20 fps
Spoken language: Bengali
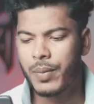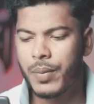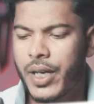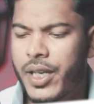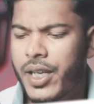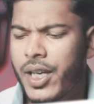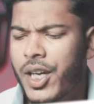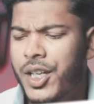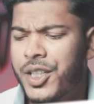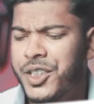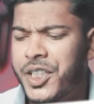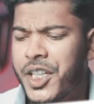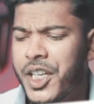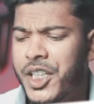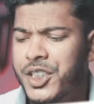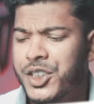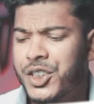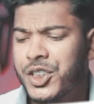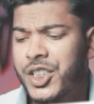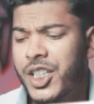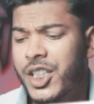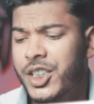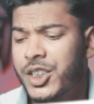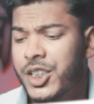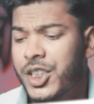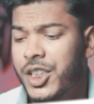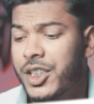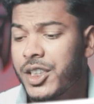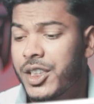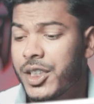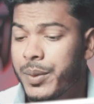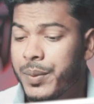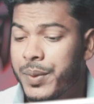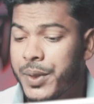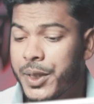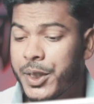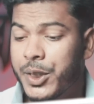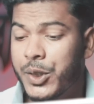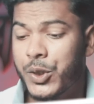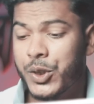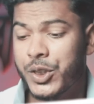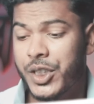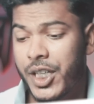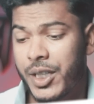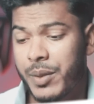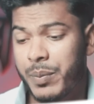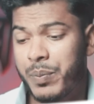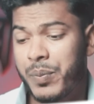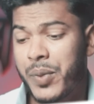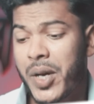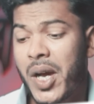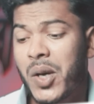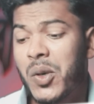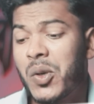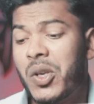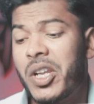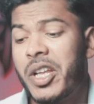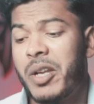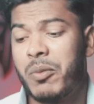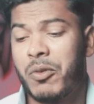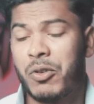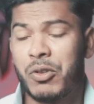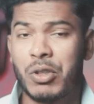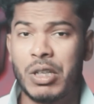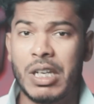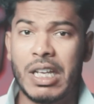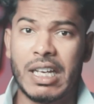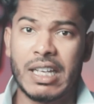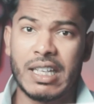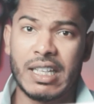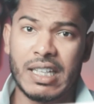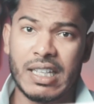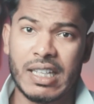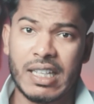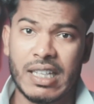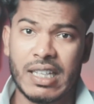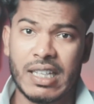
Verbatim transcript: ভাইয়া ড্যাশ ড্যাশকে নিয়ে ভিডিও দেন পাগলের মতো লাগে